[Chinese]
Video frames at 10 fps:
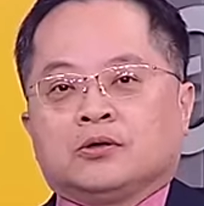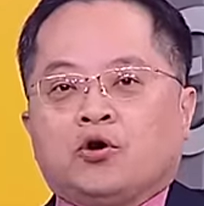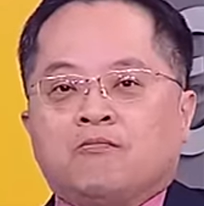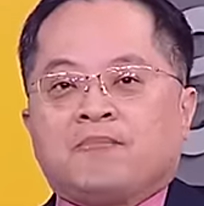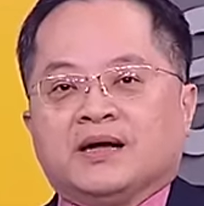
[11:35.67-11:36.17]

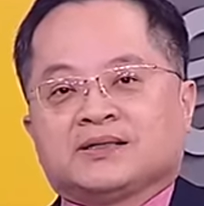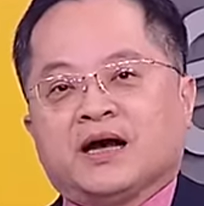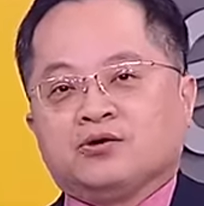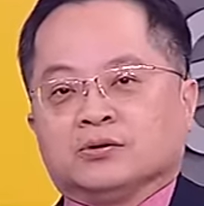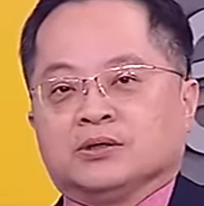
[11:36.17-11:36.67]
公版
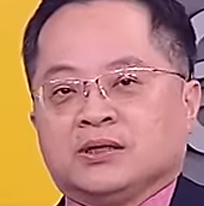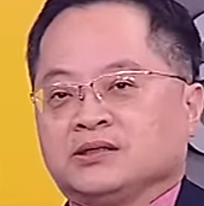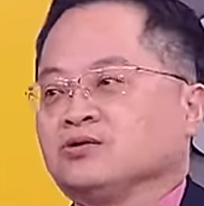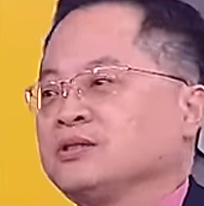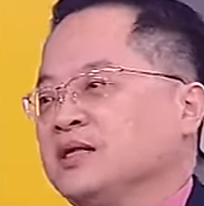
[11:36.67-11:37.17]
采用的它
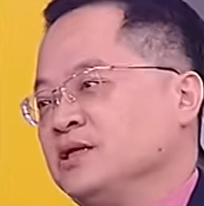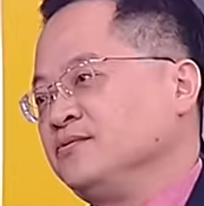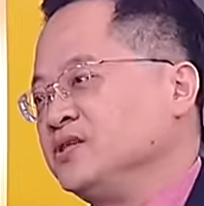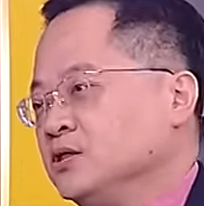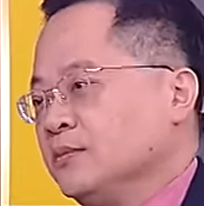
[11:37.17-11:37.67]
叫做3D
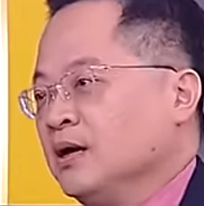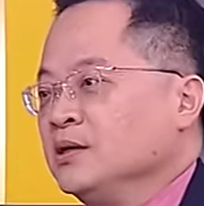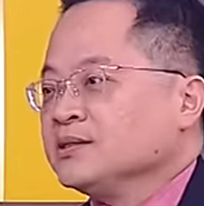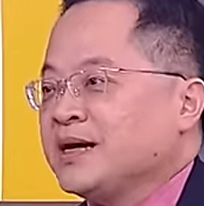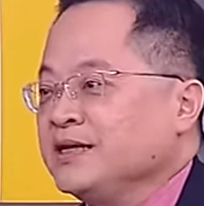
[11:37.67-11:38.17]
VC
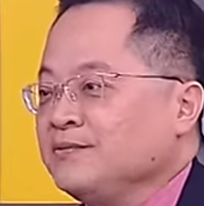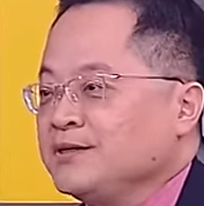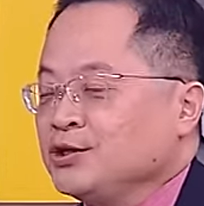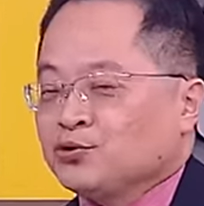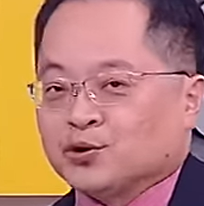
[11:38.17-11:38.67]
嘛，3D
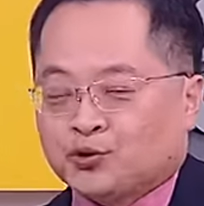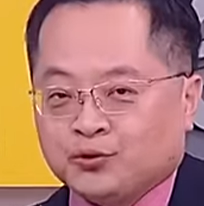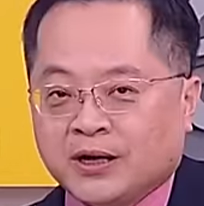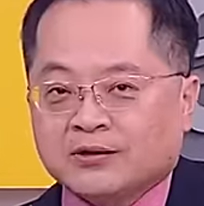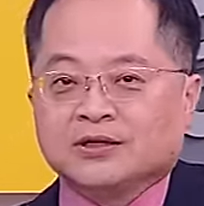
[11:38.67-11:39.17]
VC 所
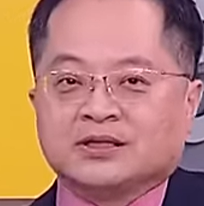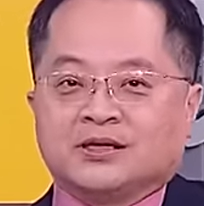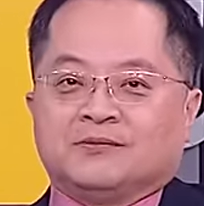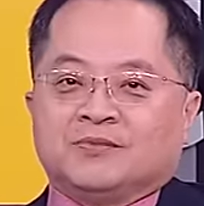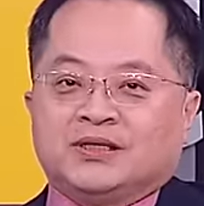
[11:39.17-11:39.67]
需要的这
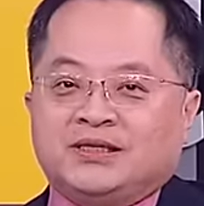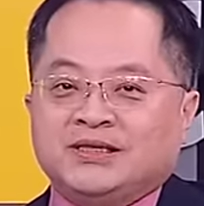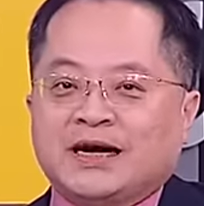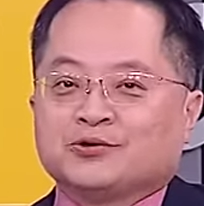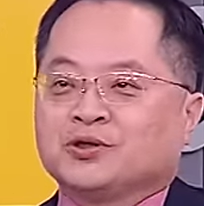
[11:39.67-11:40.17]
个机
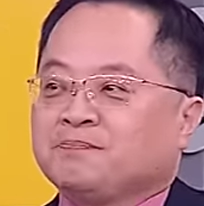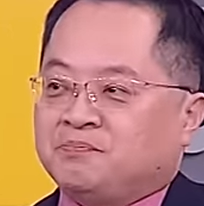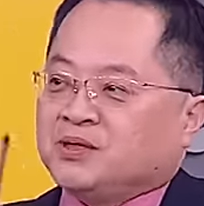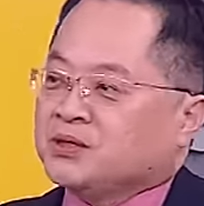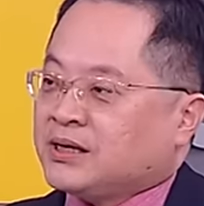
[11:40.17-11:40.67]
架数
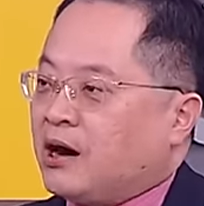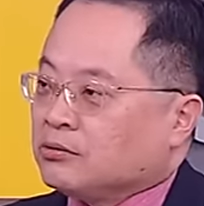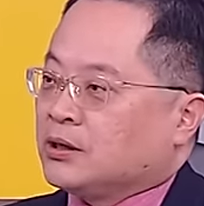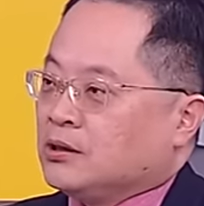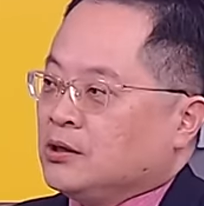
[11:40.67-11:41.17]
是
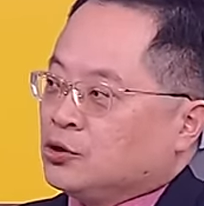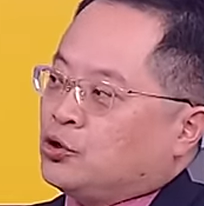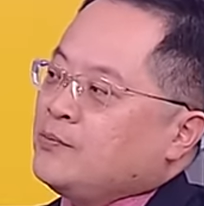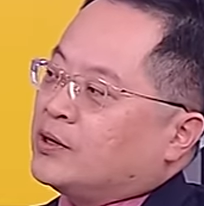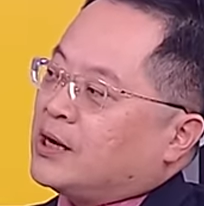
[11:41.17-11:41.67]
高的，
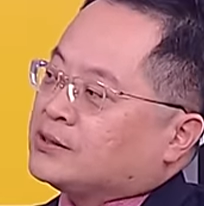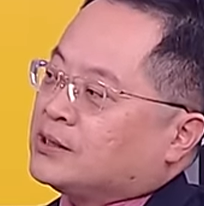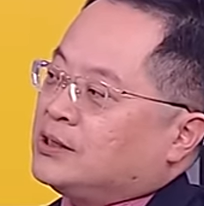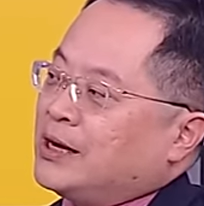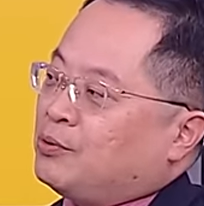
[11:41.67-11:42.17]
所以我们回到这
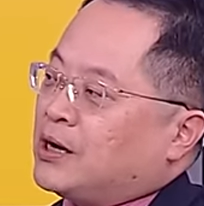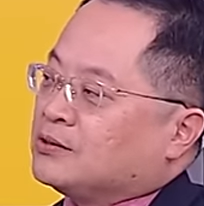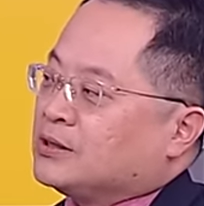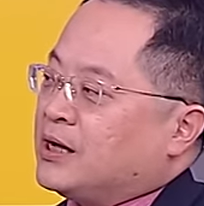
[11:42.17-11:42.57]
个，应该回到